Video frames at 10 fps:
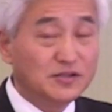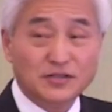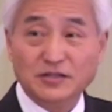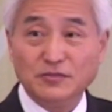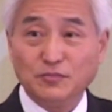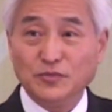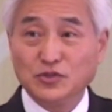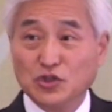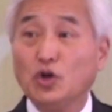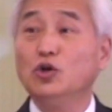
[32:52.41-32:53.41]
이
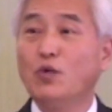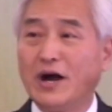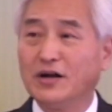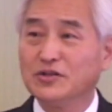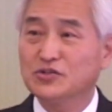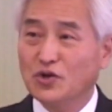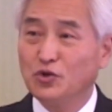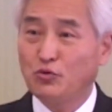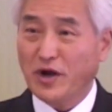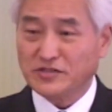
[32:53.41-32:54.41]
철광,
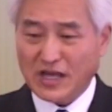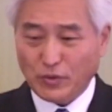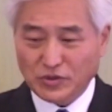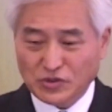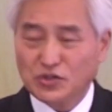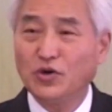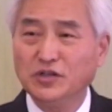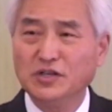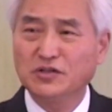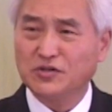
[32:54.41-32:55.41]
철광에서 나오는
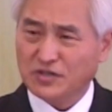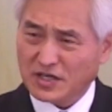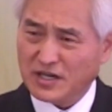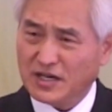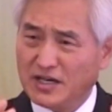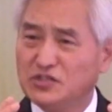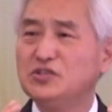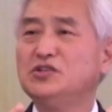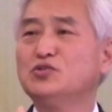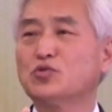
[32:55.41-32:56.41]
철이 그렇게
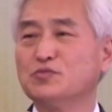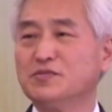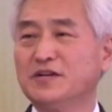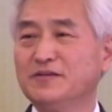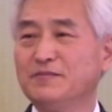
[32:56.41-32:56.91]
질이 좋습니다.